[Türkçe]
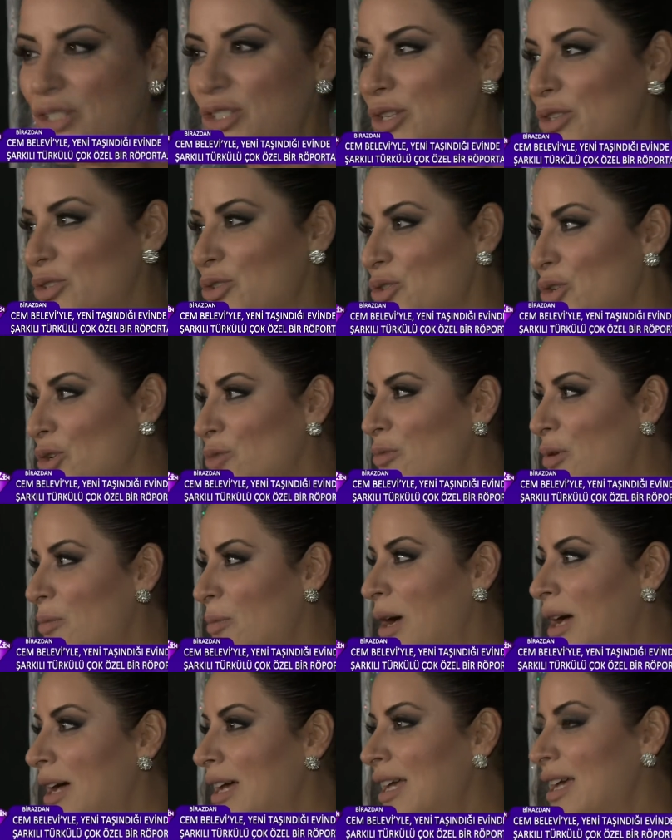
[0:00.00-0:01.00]
çalışıyorum
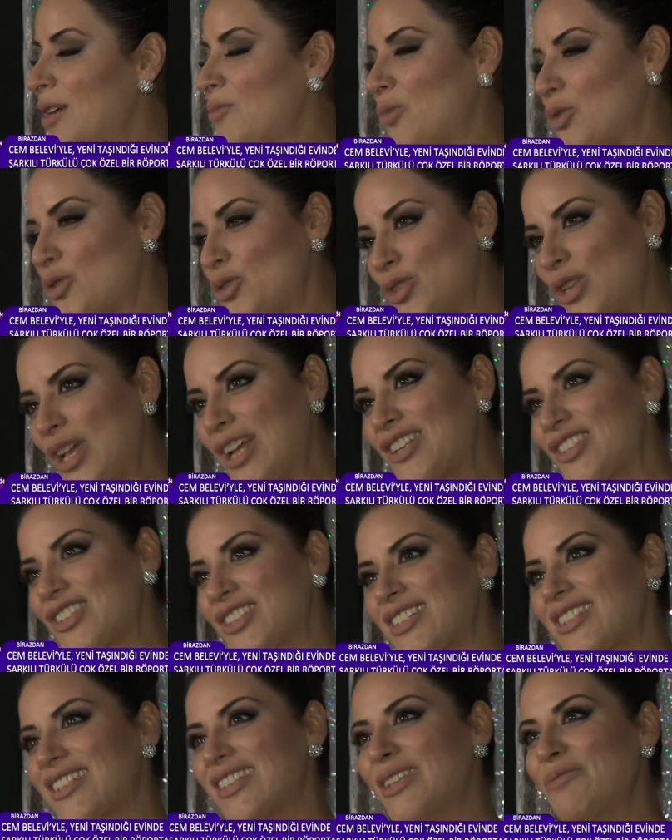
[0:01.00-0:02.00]
ama
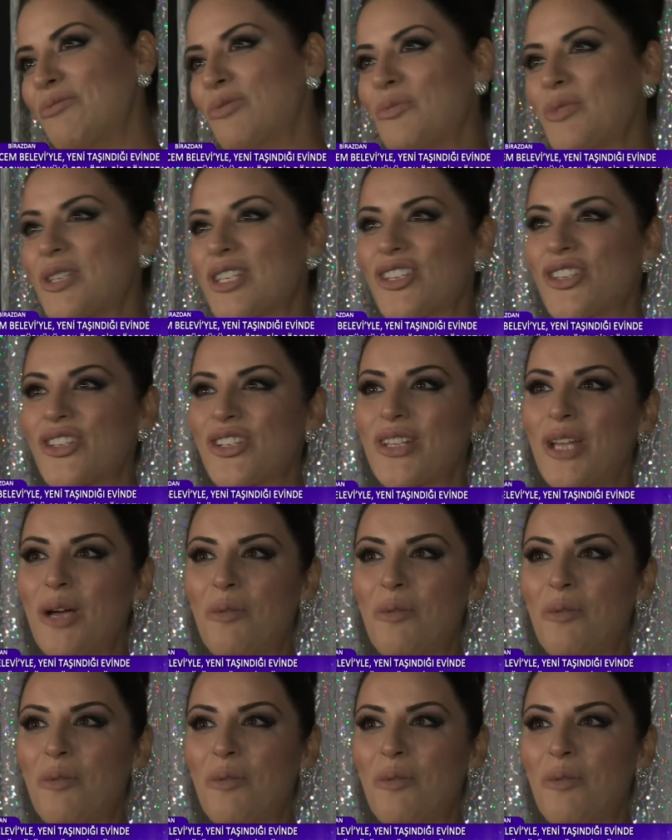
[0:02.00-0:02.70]
Bostancı hepimiz için